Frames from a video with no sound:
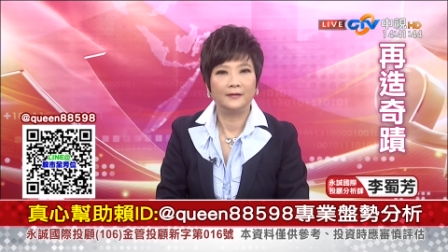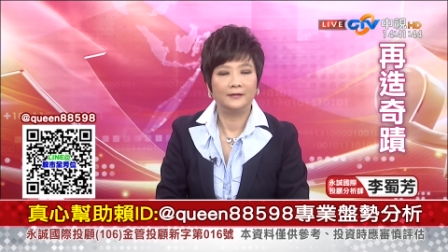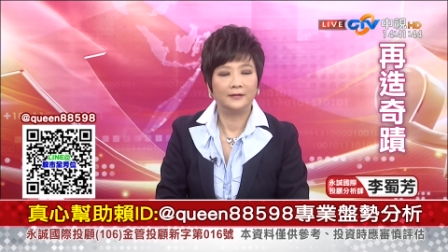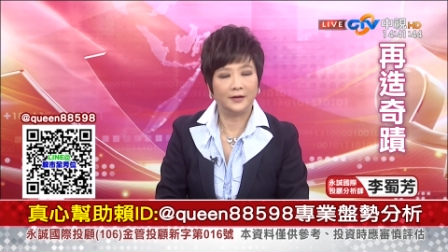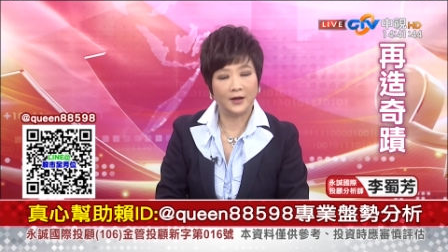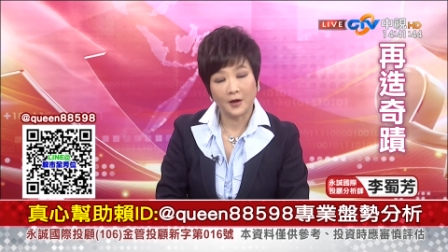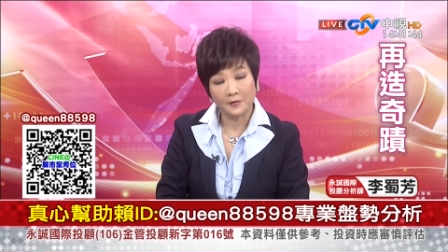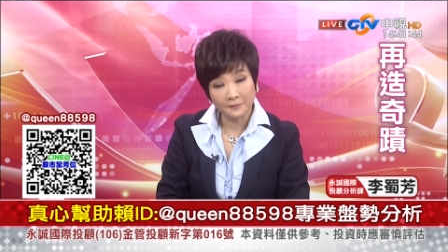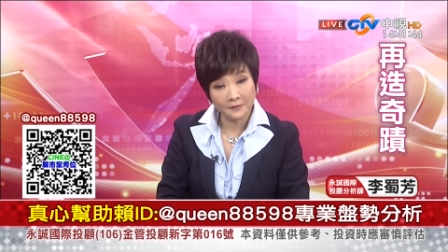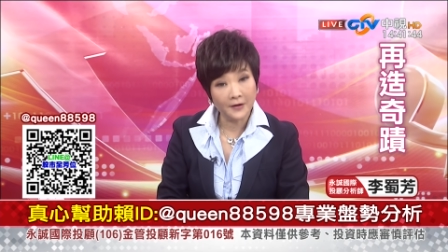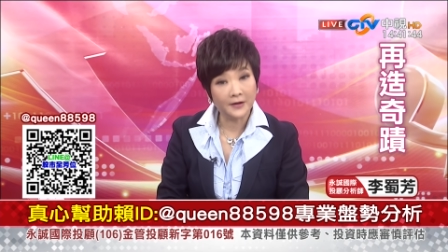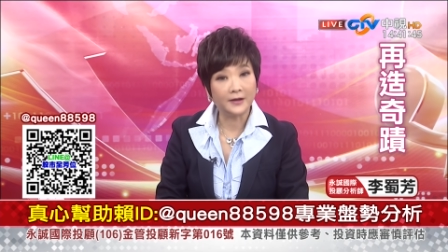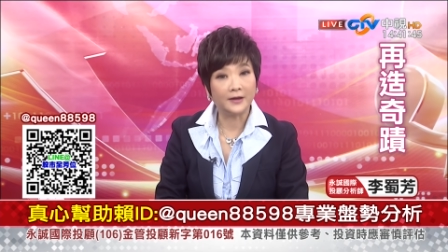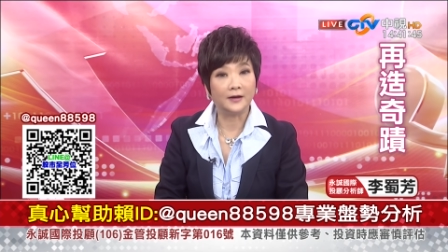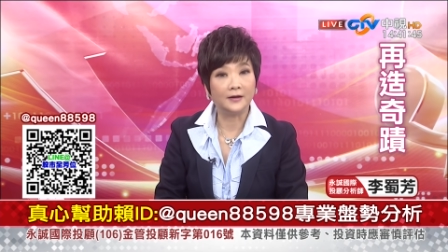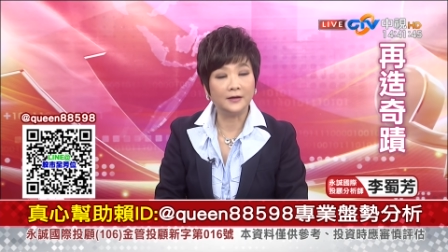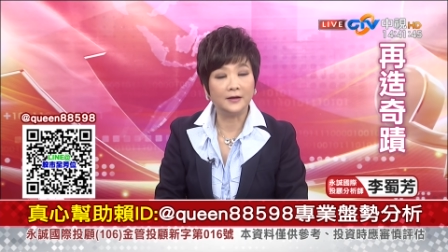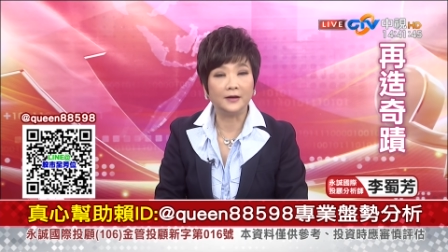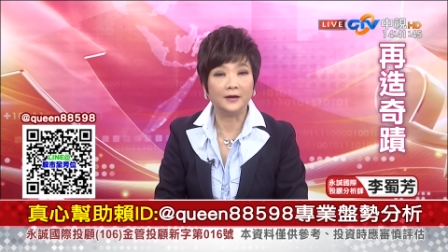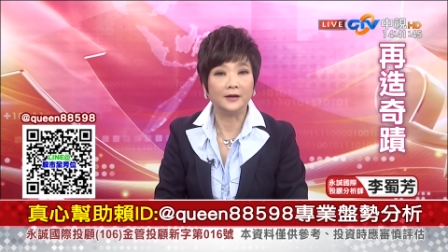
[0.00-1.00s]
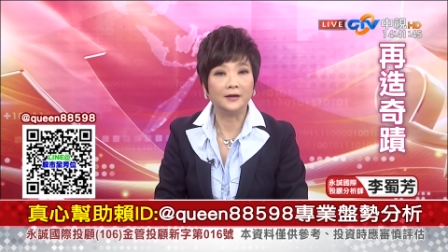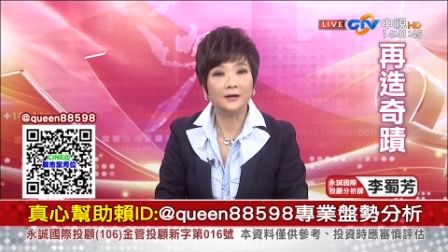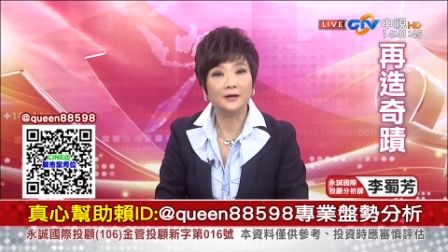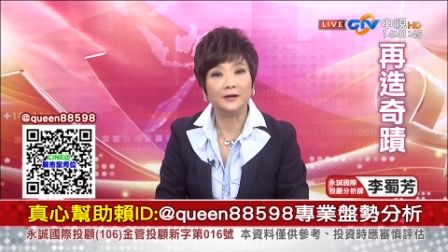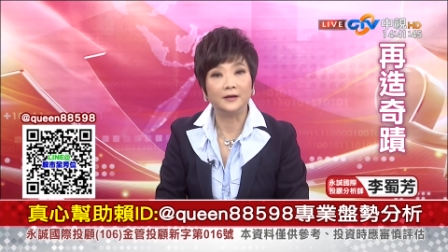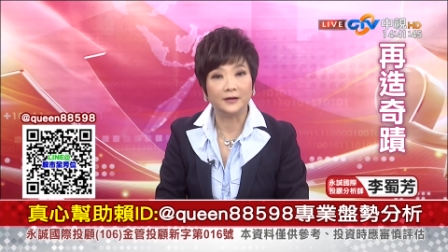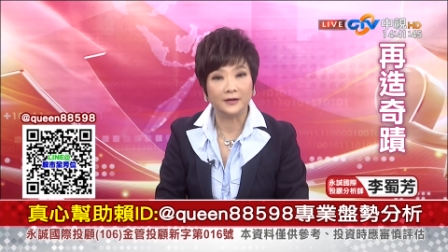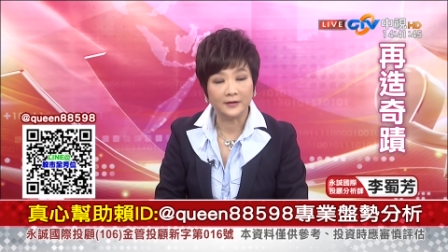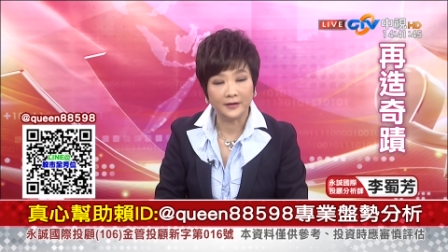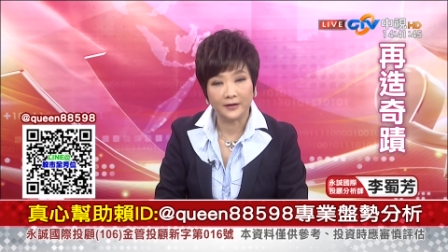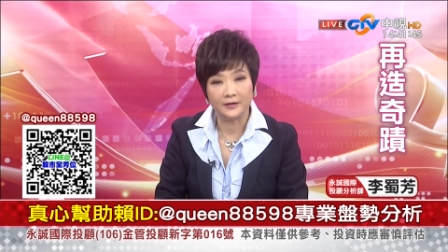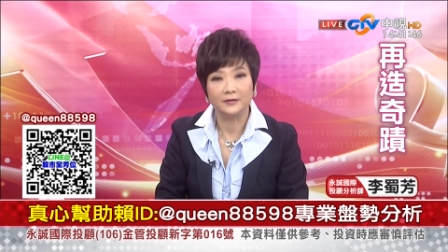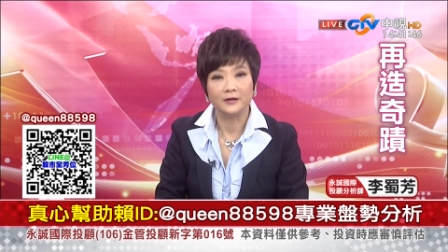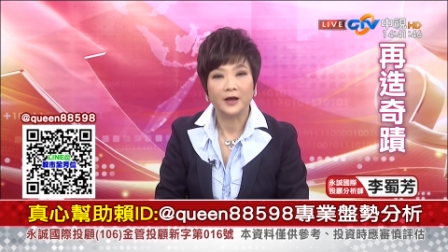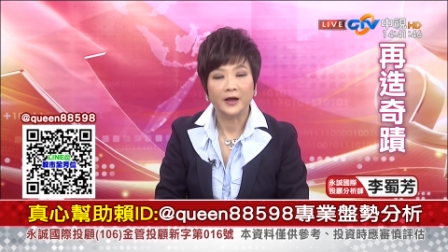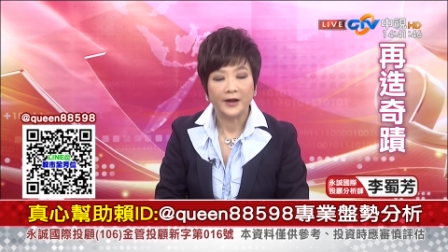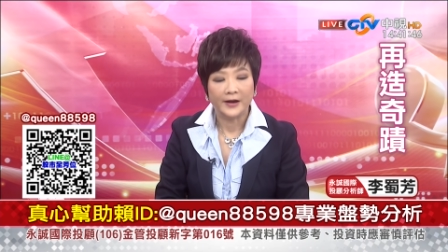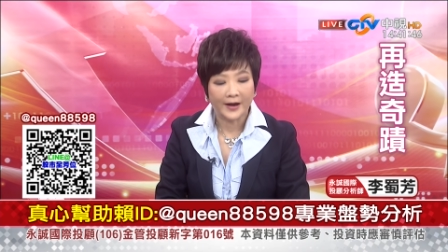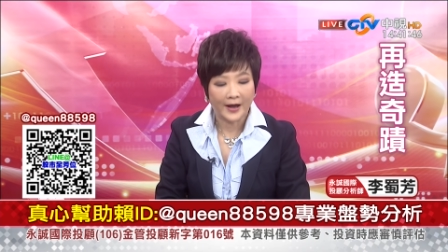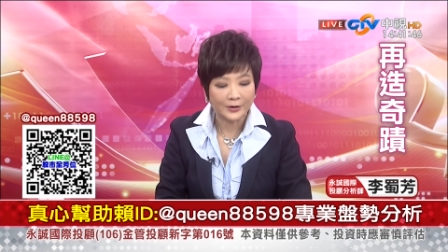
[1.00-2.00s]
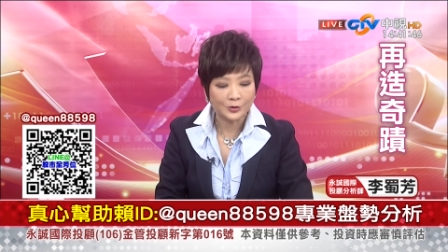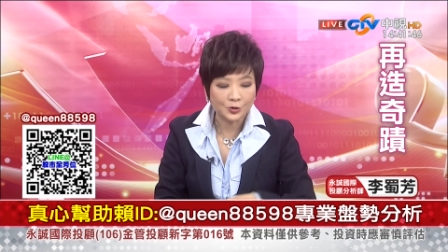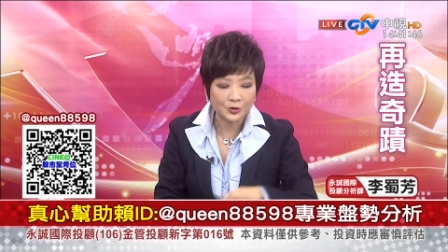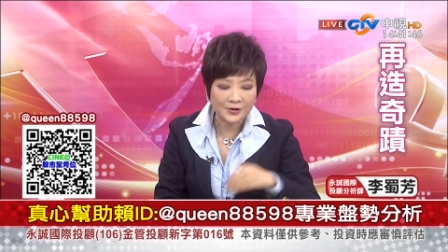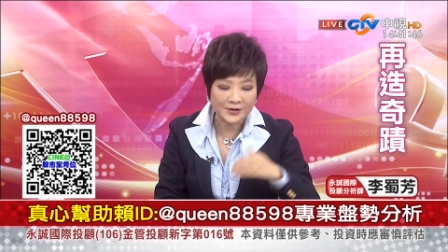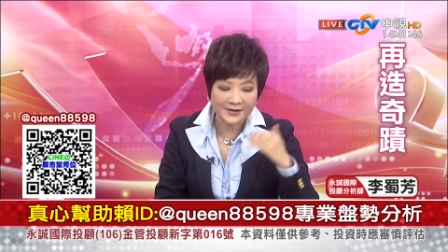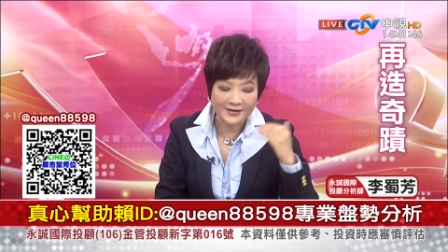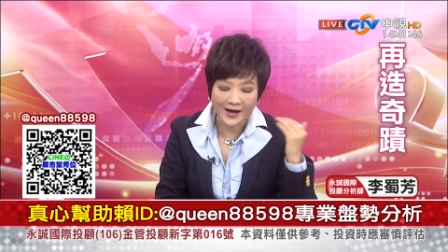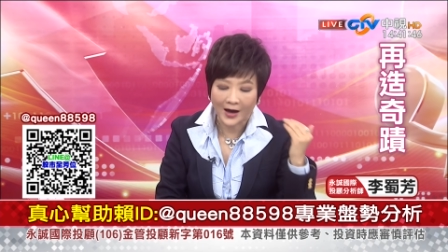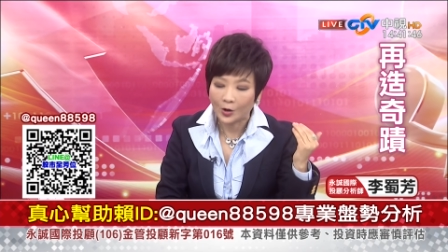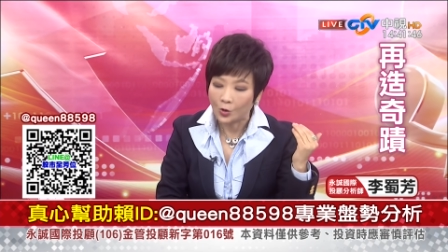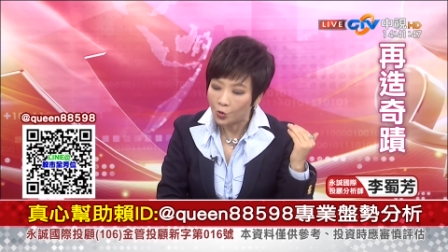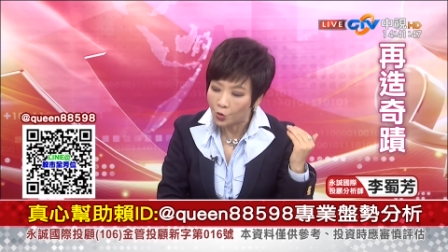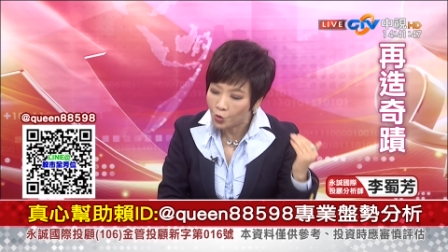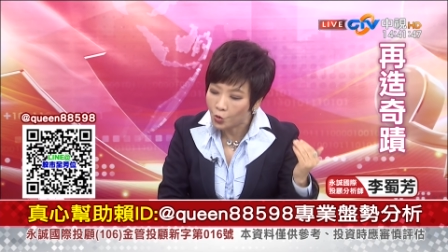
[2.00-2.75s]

你要放眼二零二零年来去想